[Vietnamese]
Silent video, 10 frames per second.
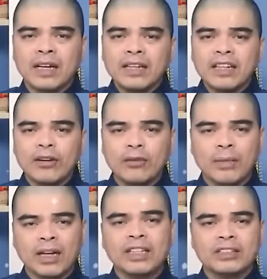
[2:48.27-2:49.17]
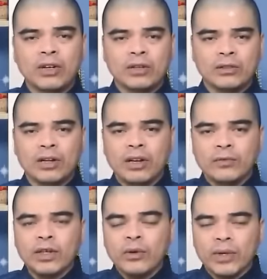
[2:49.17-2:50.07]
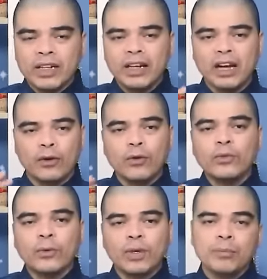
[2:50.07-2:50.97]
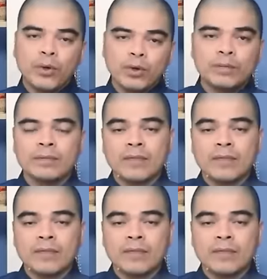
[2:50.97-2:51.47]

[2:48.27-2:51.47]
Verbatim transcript: cách điệu bằng hình tròn với ngụ ý là ngũ phúc lâm môn.